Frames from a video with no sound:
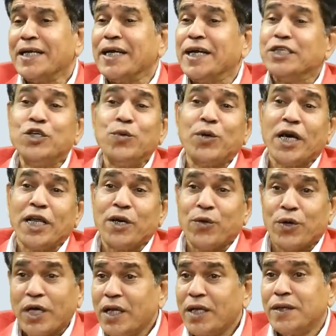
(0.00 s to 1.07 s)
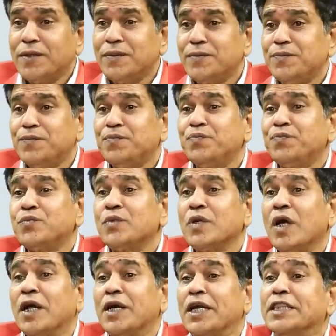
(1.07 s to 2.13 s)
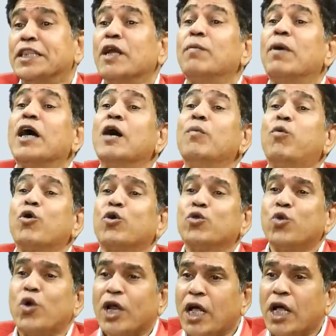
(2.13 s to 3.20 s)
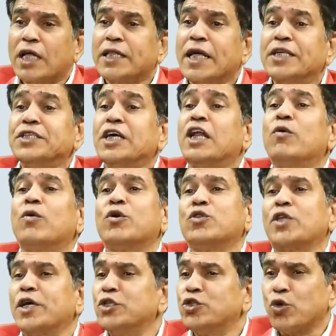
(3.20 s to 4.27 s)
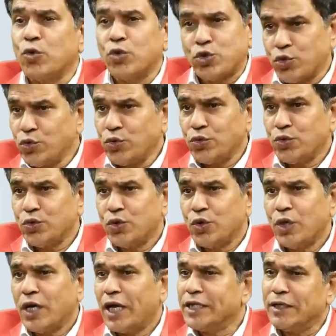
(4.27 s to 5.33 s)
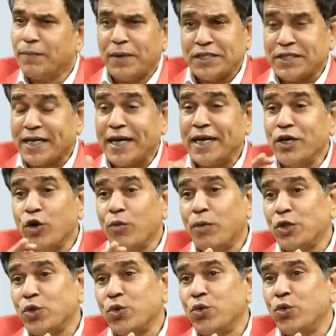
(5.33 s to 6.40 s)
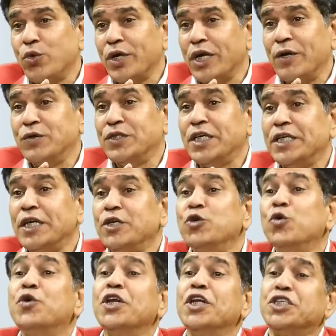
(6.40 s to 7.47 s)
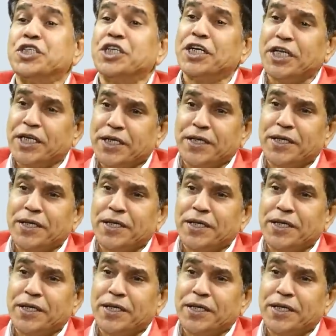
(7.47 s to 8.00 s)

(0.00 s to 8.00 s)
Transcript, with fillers: ఏ జబ్బుకైనా కూడా నిద్ర బాగా పోవటం ద్వారా దాన్ని చాలా వరకు తగ్గించుకోవచ్చు అని చెప్పేసి రెండో మందు ఏమిటి అంటే న్యూట్రిషన్ అండి